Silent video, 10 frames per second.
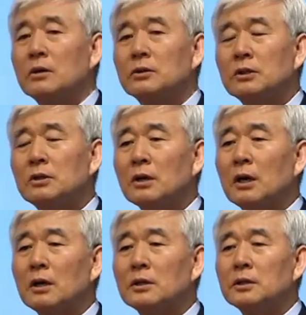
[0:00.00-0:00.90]

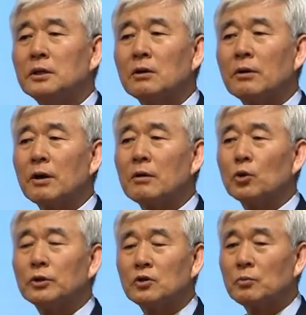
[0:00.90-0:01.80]
리더가 이 역할을
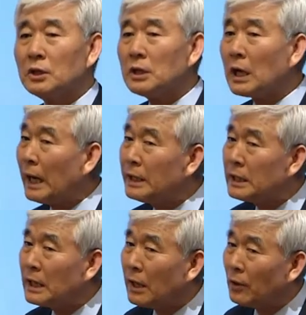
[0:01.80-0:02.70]
못해주면 리더가
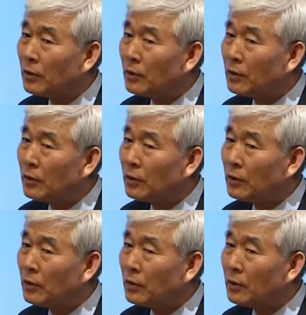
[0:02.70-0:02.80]
아니잖아요.